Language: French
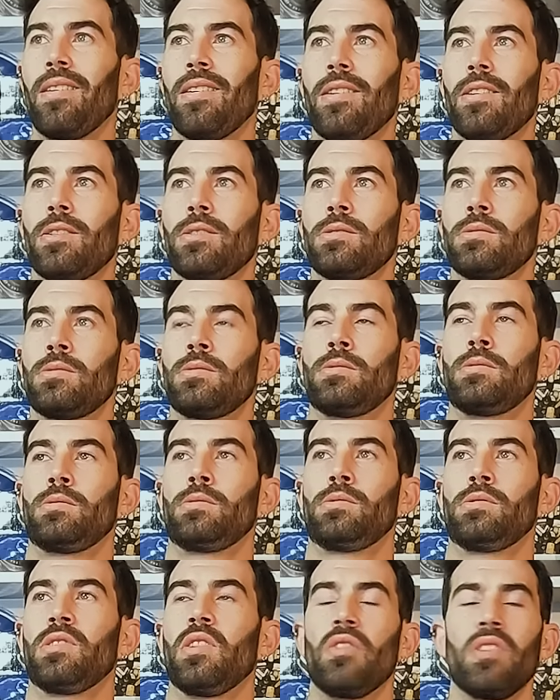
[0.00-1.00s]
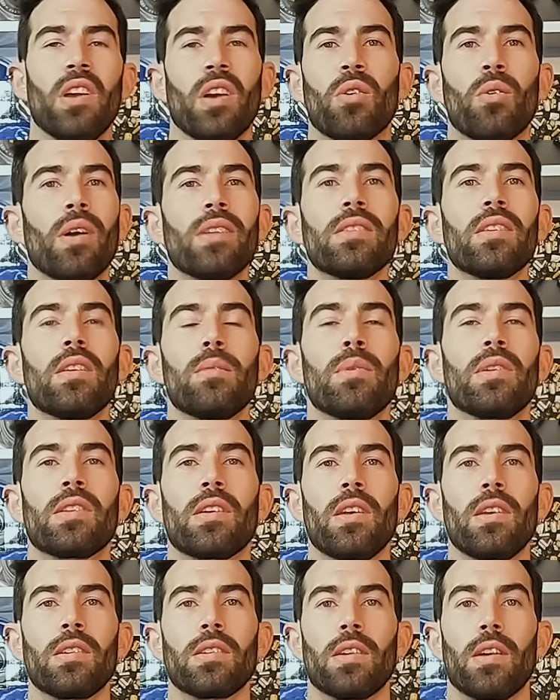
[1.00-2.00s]
Euh, ça veut dire quoi
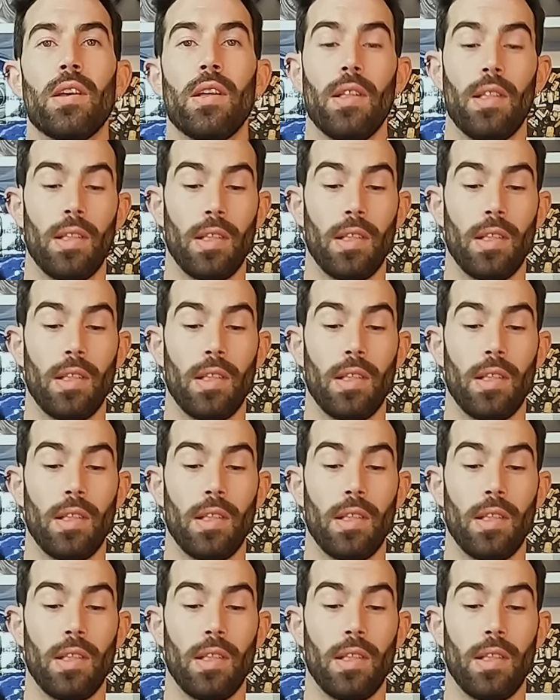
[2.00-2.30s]
télémétrique